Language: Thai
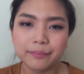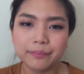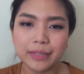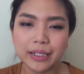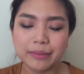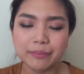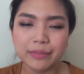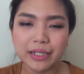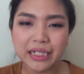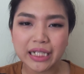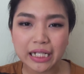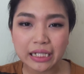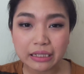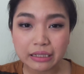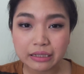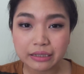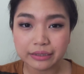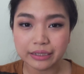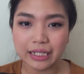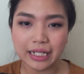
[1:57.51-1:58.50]
มันไม่ได้
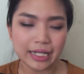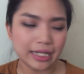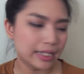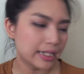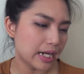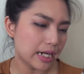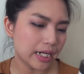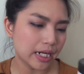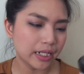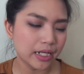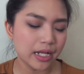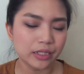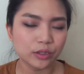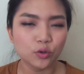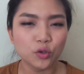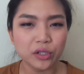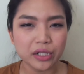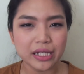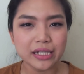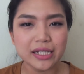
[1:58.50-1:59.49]
ลื่นอะไรขนาดนั้นอะ
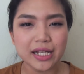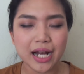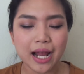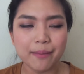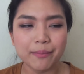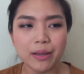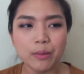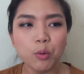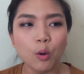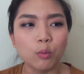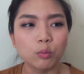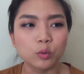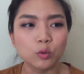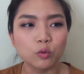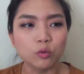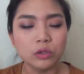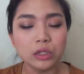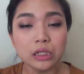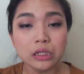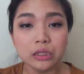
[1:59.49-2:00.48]
ตัวนี้จะทำให้ผม
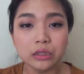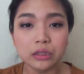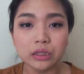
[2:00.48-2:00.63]
ดูลื่น